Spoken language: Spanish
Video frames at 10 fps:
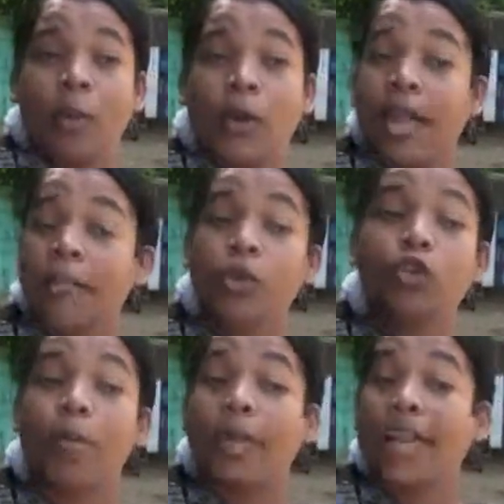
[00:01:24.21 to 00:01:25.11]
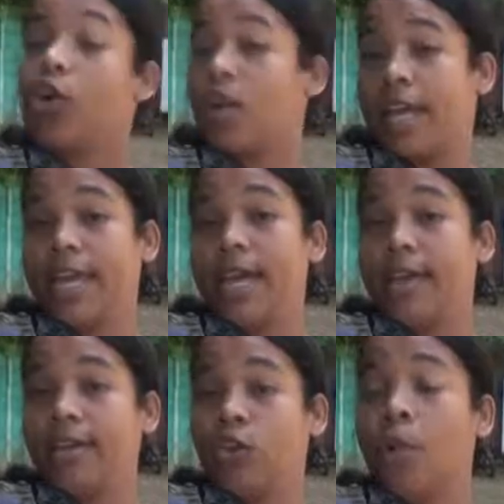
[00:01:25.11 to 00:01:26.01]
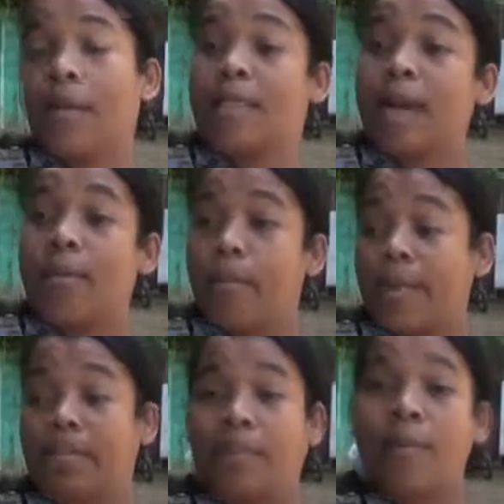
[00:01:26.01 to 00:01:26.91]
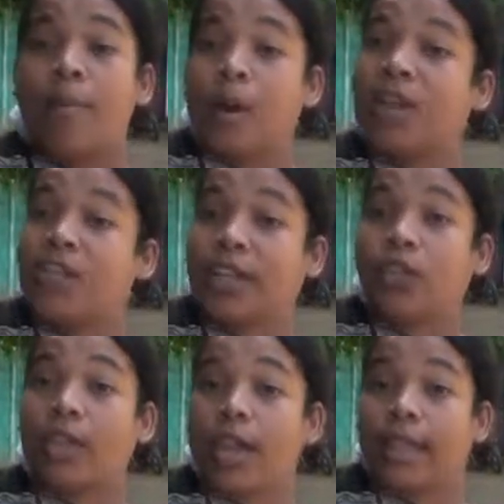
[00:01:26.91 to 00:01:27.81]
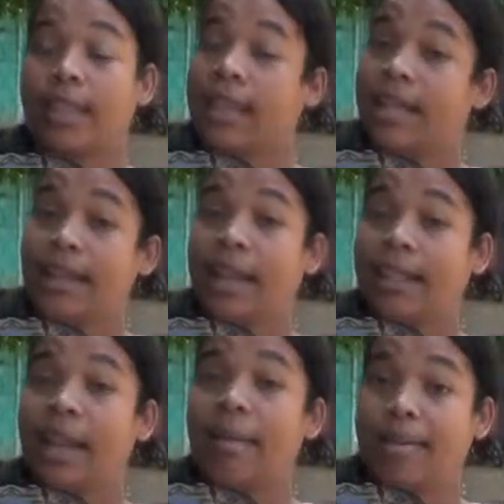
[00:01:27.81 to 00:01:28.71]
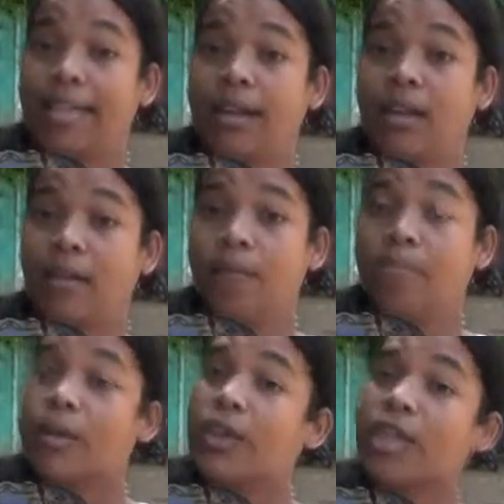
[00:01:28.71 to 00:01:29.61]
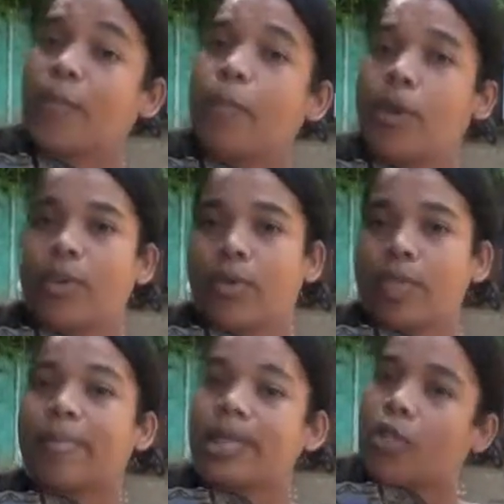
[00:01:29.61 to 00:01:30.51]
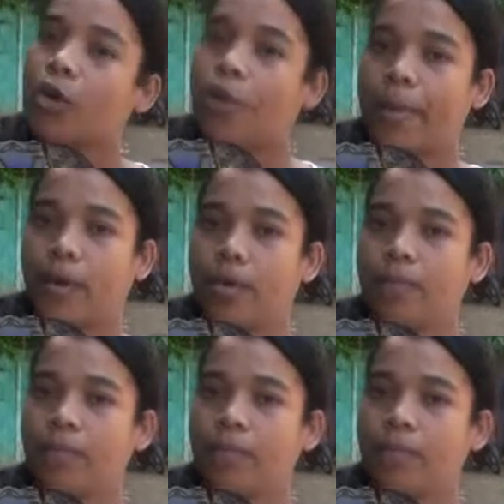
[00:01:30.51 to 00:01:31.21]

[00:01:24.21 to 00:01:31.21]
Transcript: Porque el mundo, miren lo que queda. No pensamos mientras estamos bajo el efecto de la, bebida. Pero y después, si hubiese pasado algo peor.